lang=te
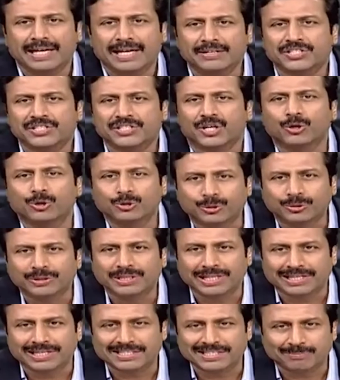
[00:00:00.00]
ఏం
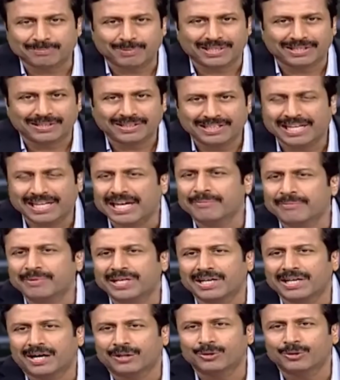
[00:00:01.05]
జరుగుతుంది అని చెప్పి
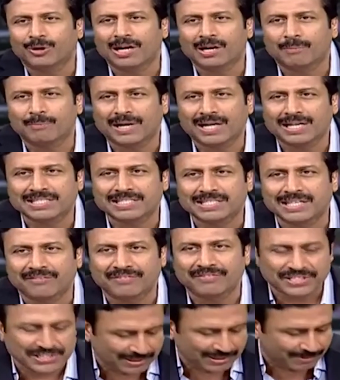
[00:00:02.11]
ఏమీ ఆందోళన పడాల్సిన
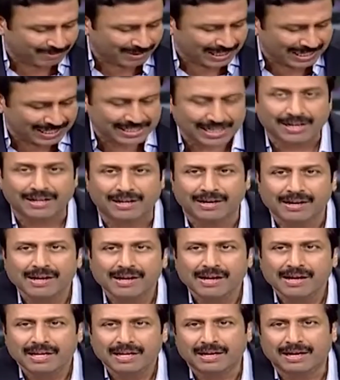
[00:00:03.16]
విషయం లేదన్న
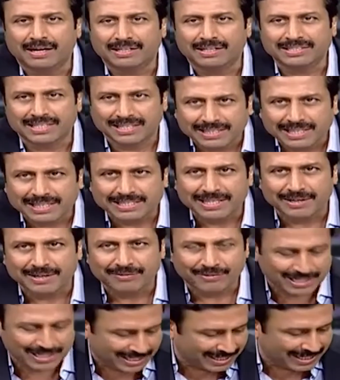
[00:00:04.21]
సందేశాన్ని
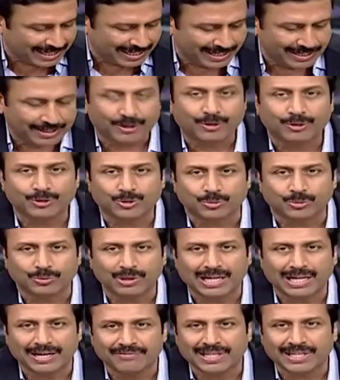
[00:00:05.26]
ఇవ్వడానికే నేను ఈరోజు
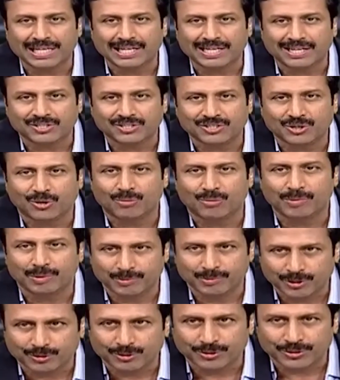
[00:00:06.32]
లైవ్ టెలికాస్ట్లో మీ
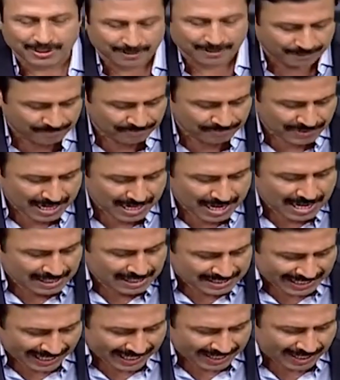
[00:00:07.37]
ముందుకు వచ్చాను
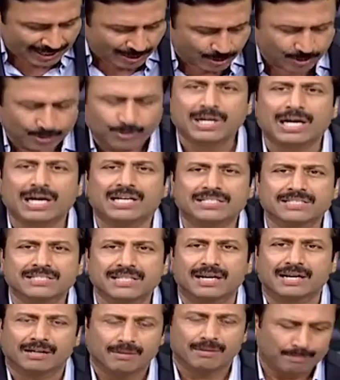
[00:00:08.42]
ఛానళ్లు
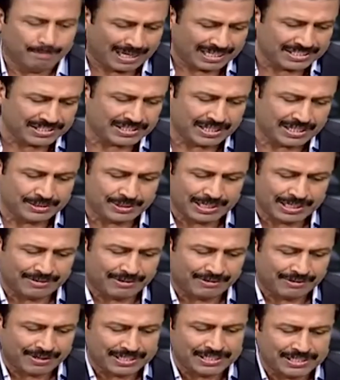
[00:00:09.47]
కాస్త బాధ్యతాయుతంగా
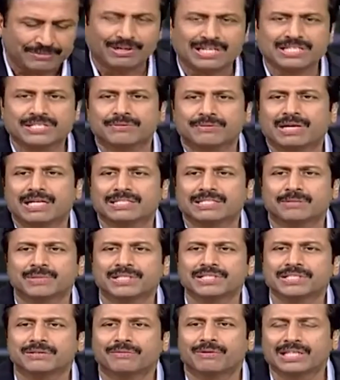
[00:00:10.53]
వ్యవహరించి వాస్తవాలకు
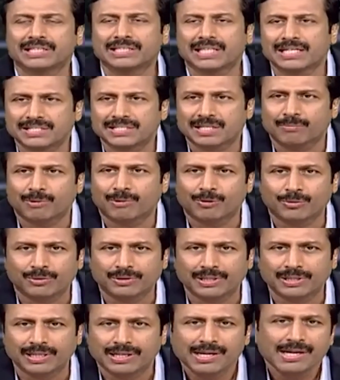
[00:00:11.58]
సంబంధించిన వార్తలు ఇస్తే
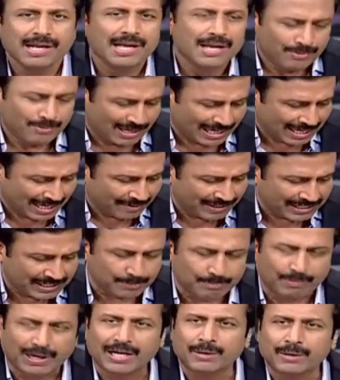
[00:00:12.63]
బాగుంటుంది ఫలానా
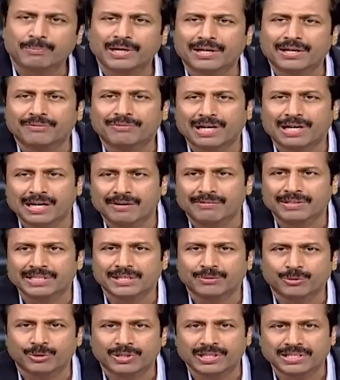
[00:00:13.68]
వ్యక్తి పారిపోయారు ఫలానా
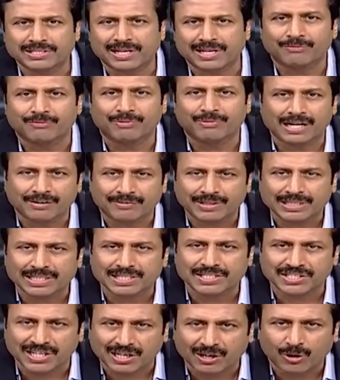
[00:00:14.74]
వ్యక్తిని ఉరిదీశారు ఫలానా
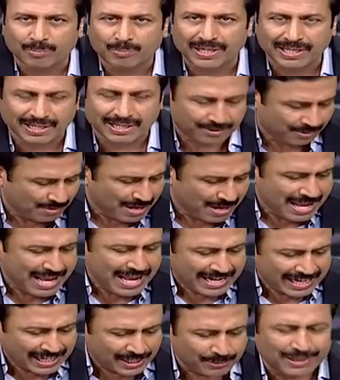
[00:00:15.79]
వ్యక్తిని జైల్లో పెట్టారు
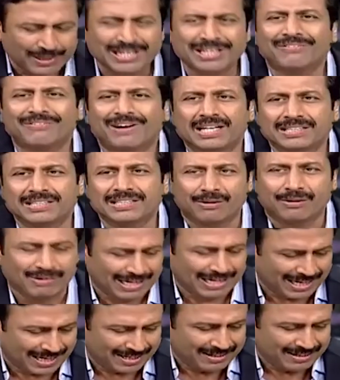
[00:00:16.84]
ఇటువంటి వార్తల
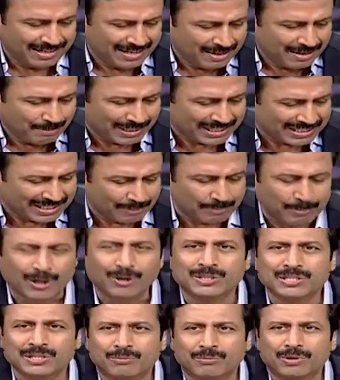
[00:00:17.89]
వల్ల పెద్ద
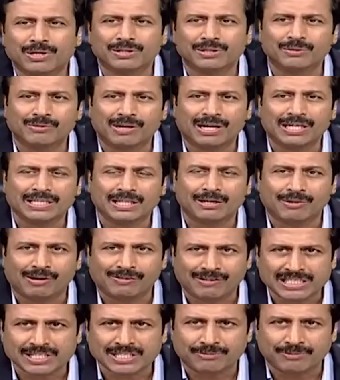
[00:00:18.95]
ప్రయోజనం ఉండదు వార్తలు
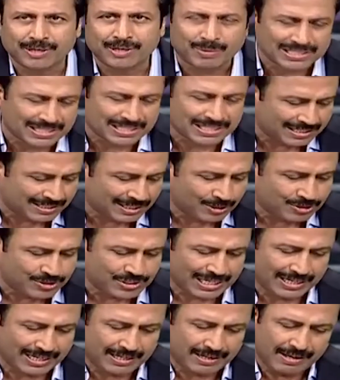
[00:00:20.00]
అవాస్తవం అని ప్రజలకు
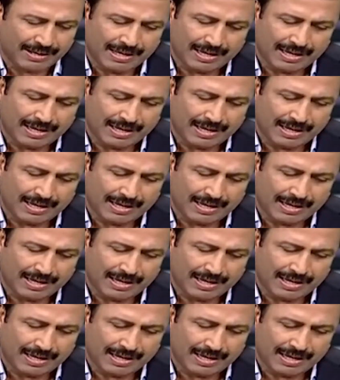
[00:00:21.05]
తెలుస్తాయి